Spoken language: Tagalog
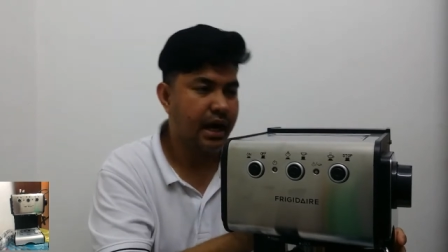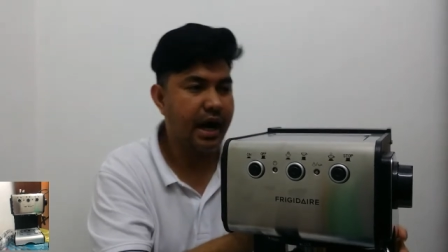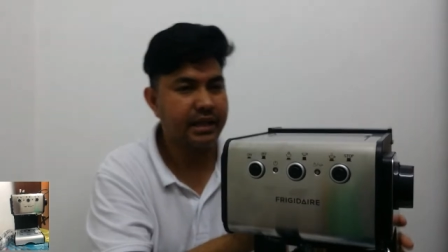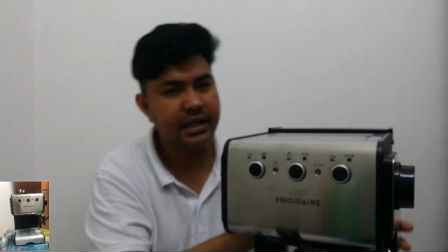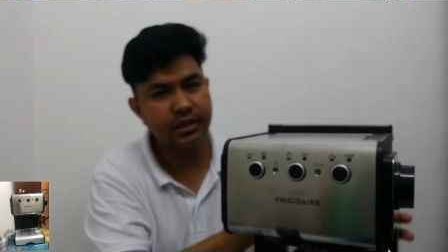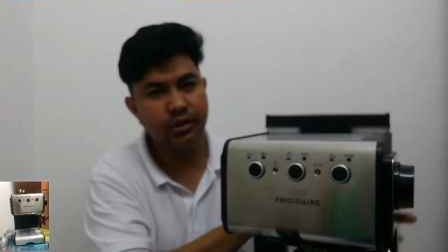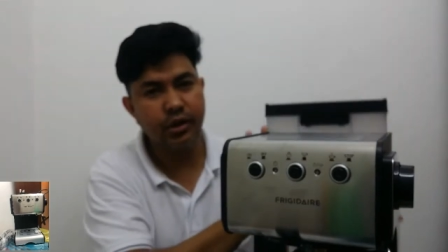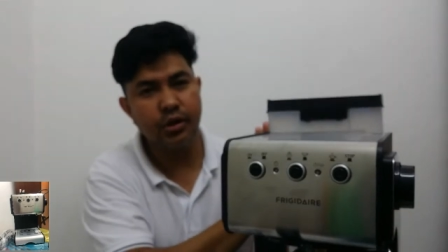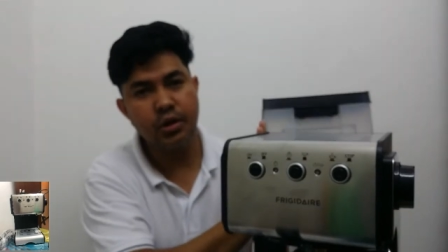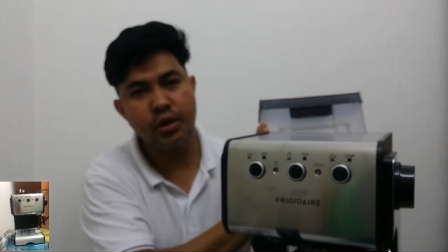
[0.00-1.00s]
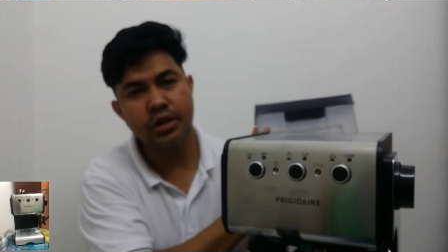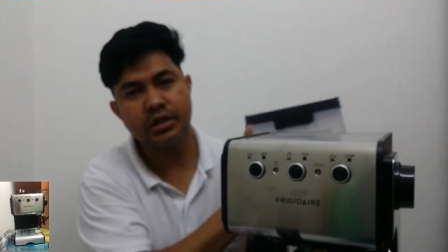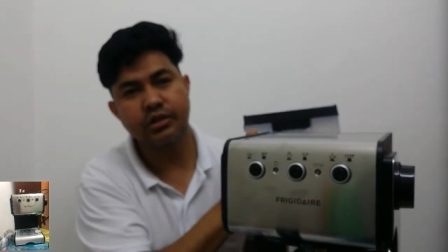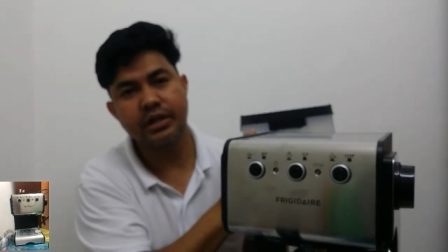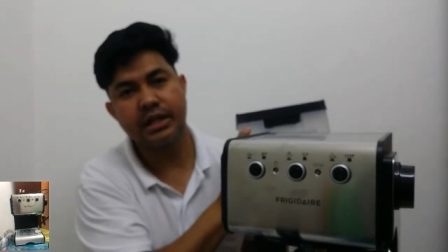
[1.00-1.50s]
Hot and
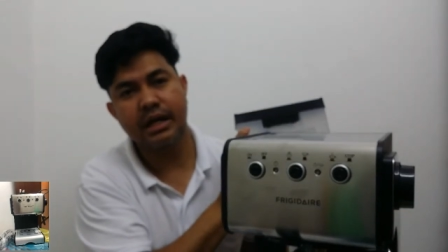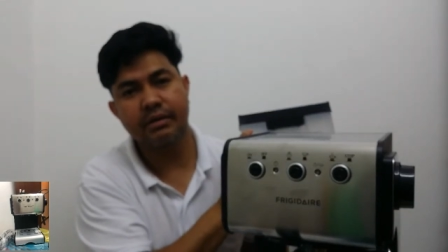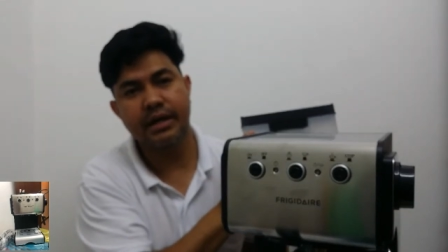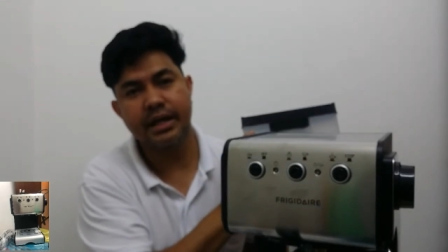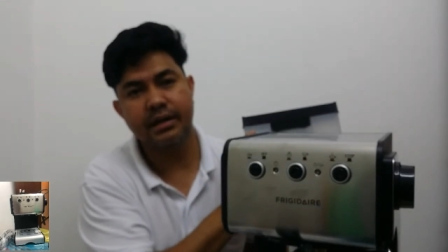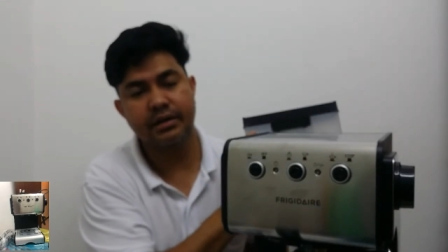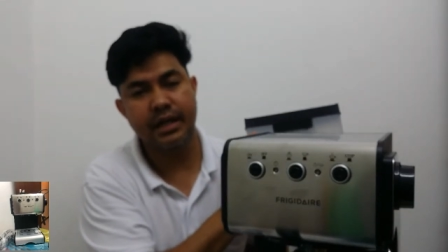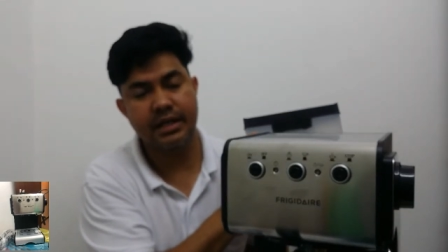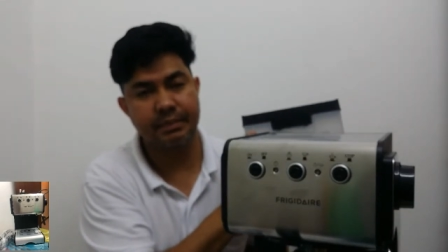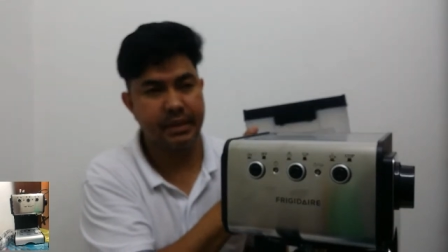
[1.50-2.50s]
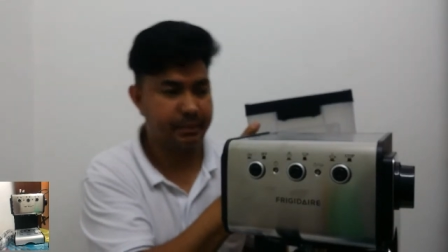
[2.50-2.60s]
cold kung ikaw ay ano, nasa